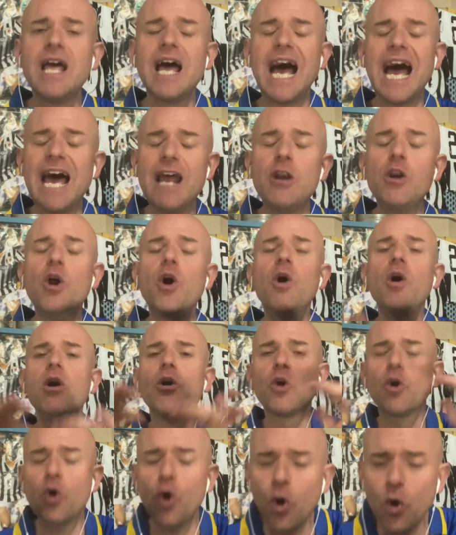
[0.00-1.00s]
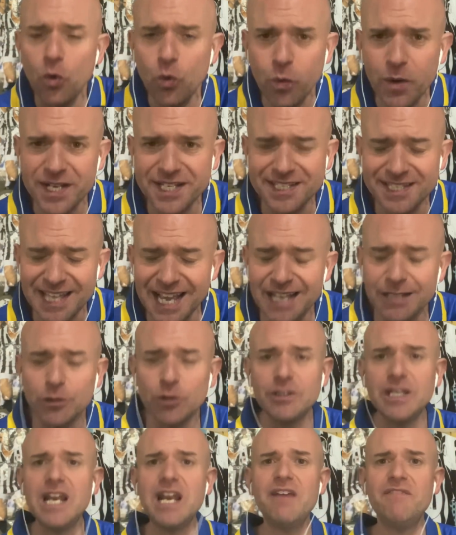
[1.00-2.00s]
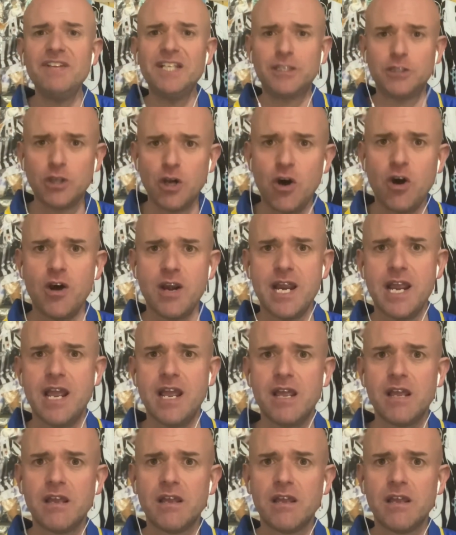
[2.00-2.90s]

hanno conquistato delle vittorie,